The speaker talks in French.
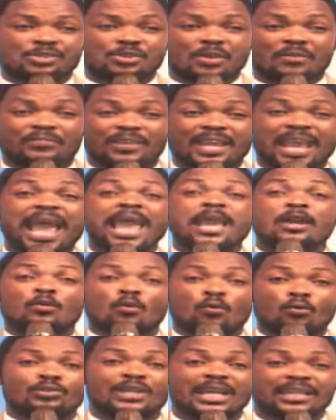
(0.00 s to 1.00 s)
vis un
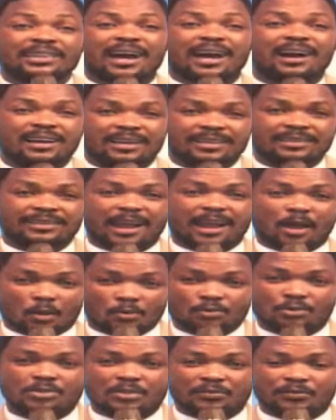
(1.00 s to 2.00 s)
coup d'état la
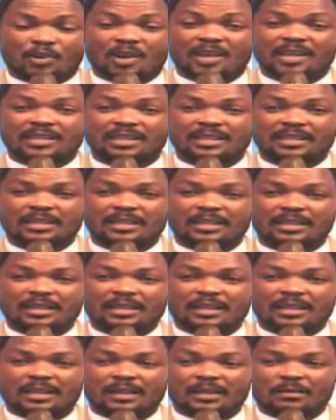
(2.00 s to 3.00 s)
côte d'ivoire
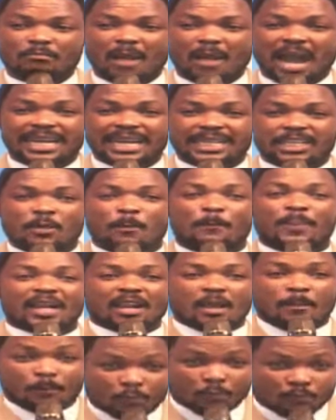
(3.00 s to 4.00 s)

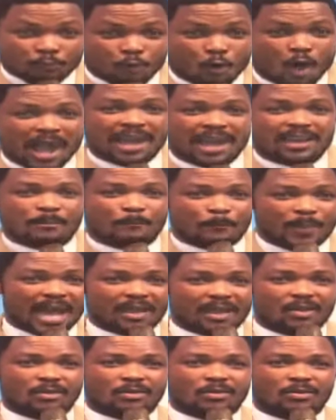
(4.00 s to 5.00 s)
le pouvoir
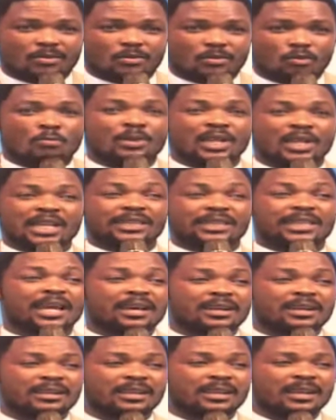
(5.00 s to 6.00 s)
par le
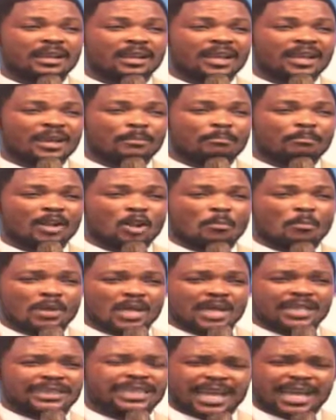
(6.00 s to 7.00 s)
militaire mais le
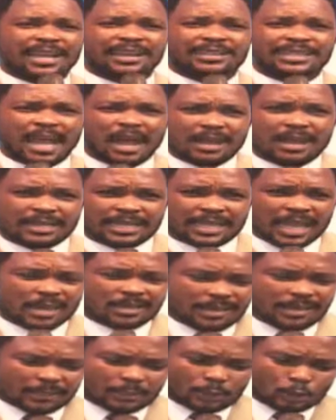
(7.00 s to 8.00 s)
militaire dans
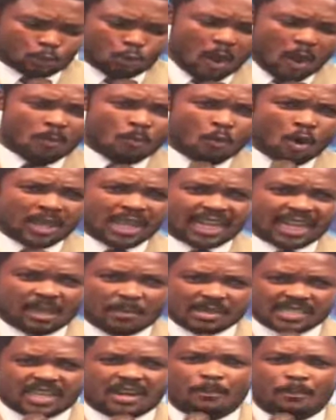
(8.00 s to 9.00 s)
quelques trois mois va
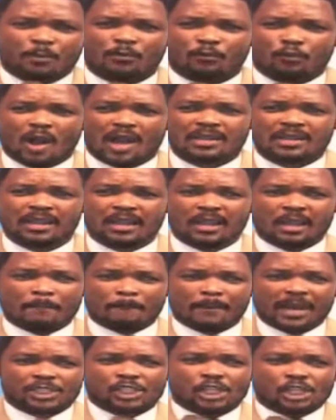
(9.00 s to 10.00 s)
dans na pouvoir
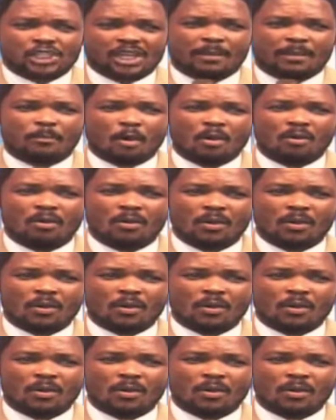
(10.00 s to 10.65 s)
bon